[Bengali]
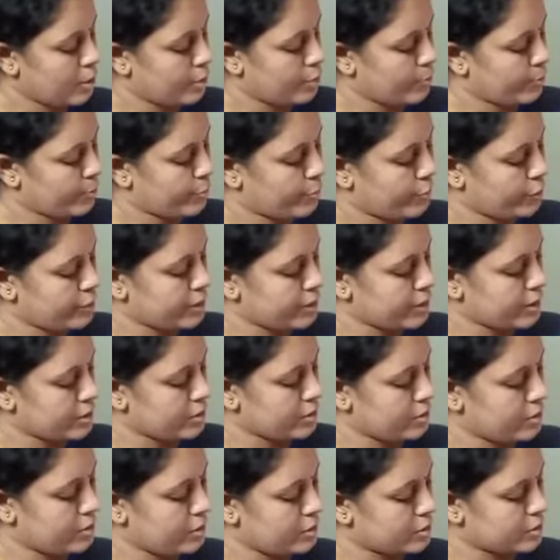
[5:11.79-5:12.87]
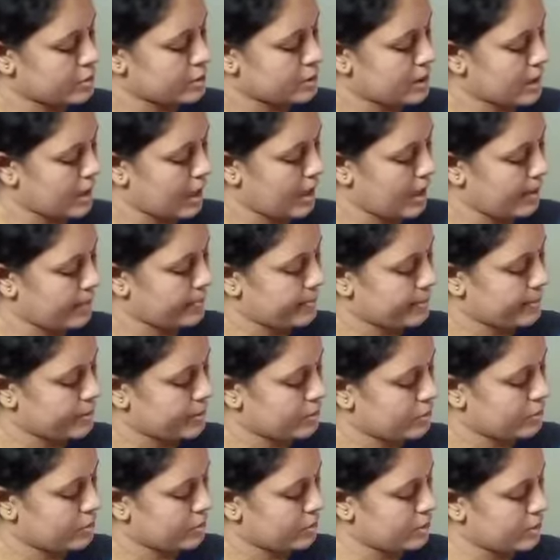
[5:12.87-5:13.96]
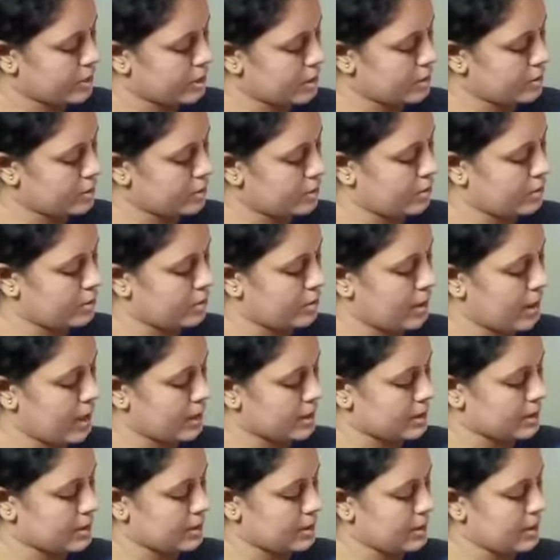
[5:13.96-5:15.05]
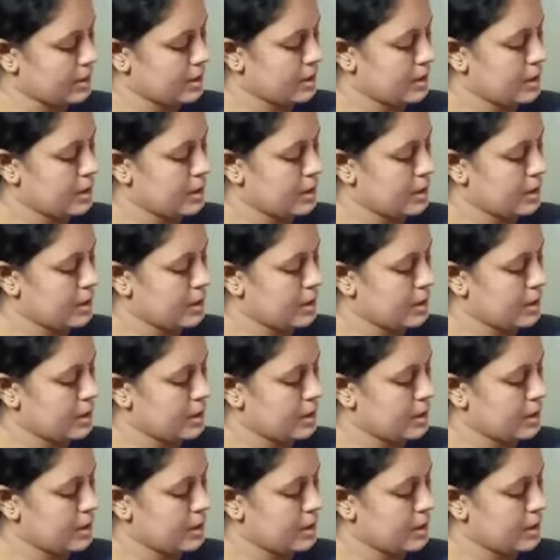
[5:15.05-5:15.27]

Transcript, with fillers: ফণি হলো সাপ করি হলো হাতি